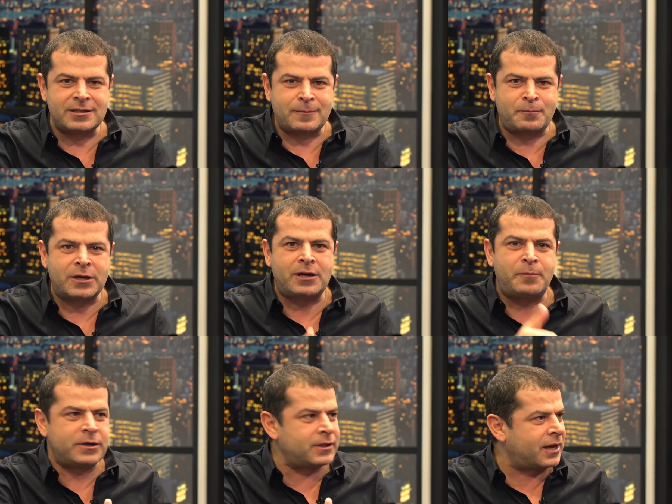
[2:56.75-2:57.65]
girdik bir
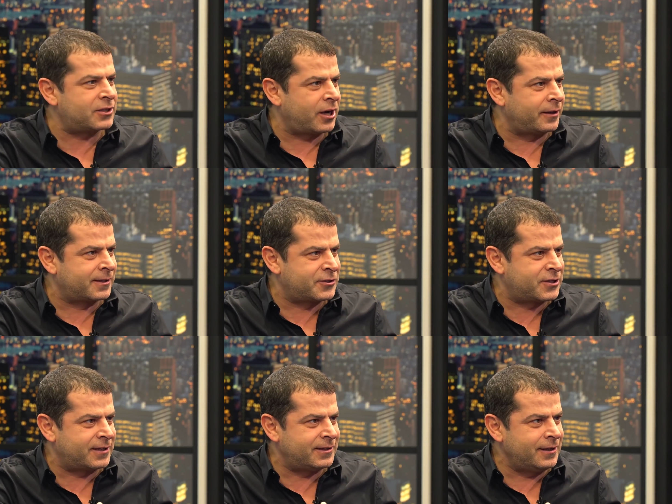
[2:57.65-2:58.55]
kapıyı daha çaldık
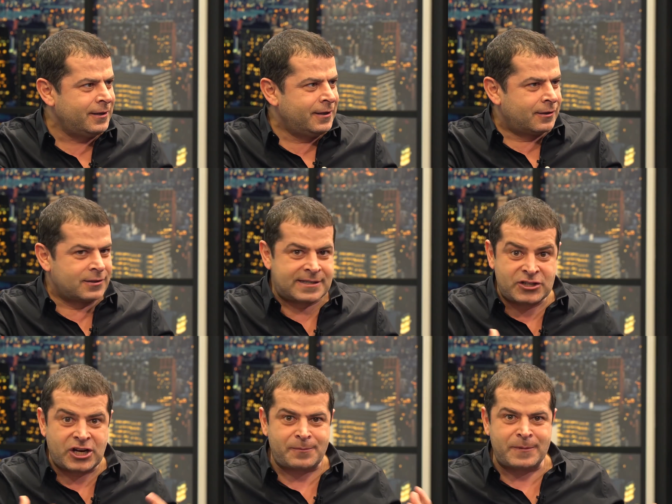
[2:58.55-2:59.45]
içeride. Evet.
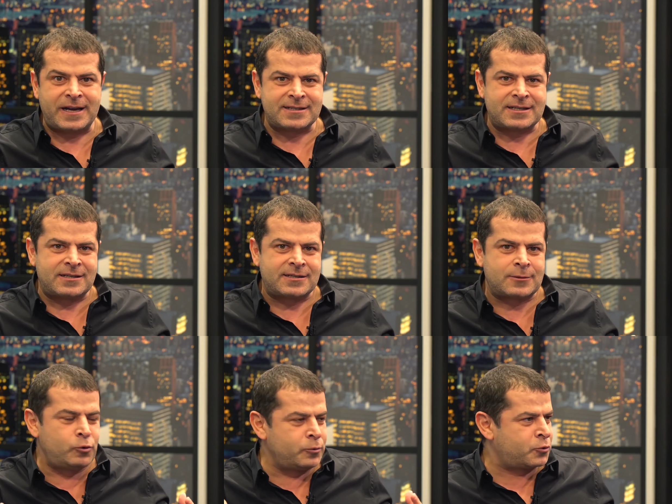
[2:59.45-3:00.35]
Sıcak bir yaz
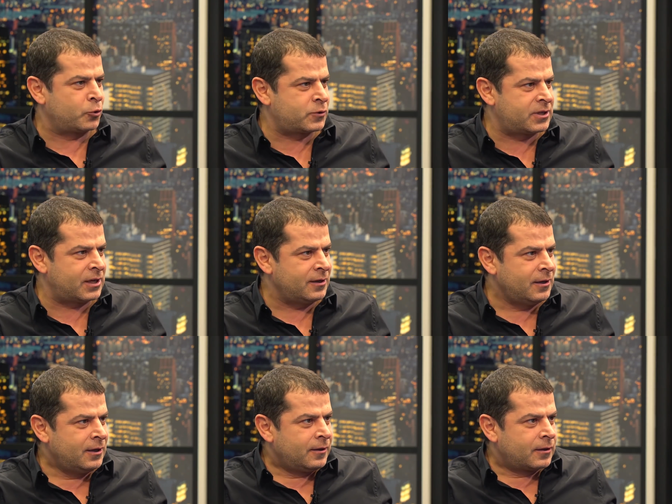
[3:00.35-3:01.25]
gecesi kulüp çok sıcak.
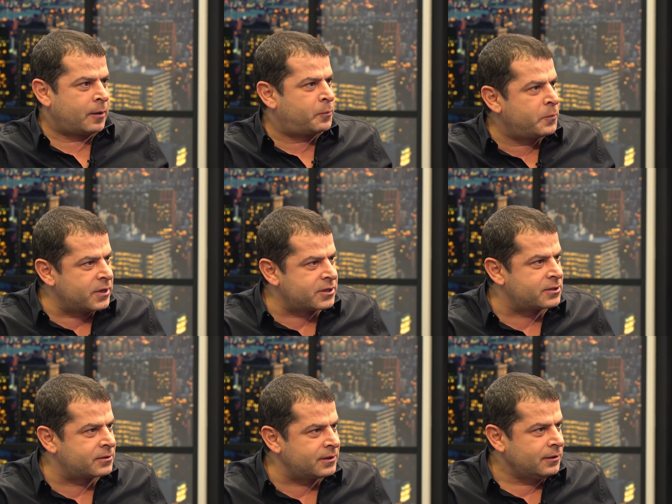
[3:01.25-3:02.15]
Kapı bir
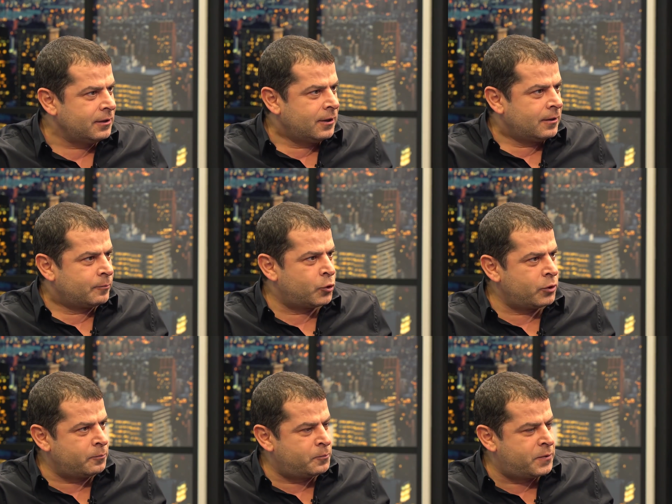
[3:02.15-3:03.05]
açıldı
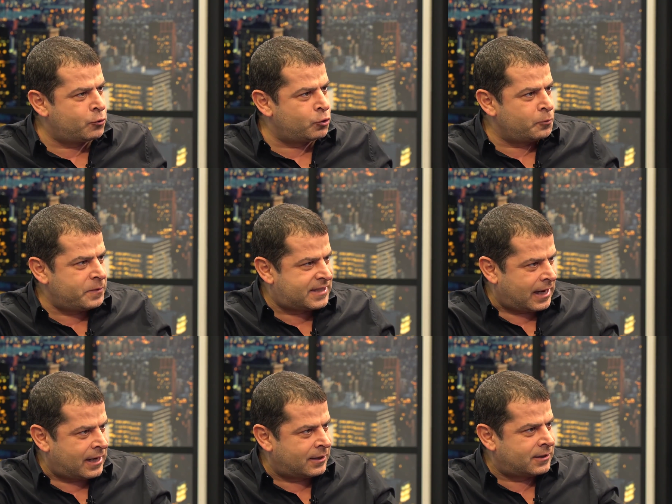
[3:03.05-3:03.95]
böyle bir grup
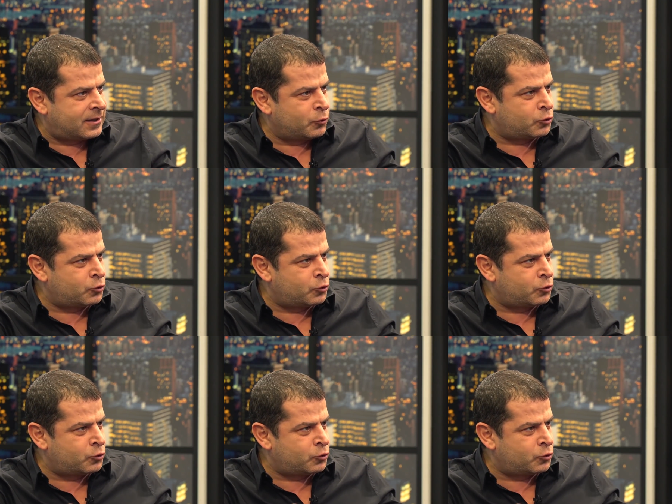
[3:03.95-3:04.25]
İtalyan adam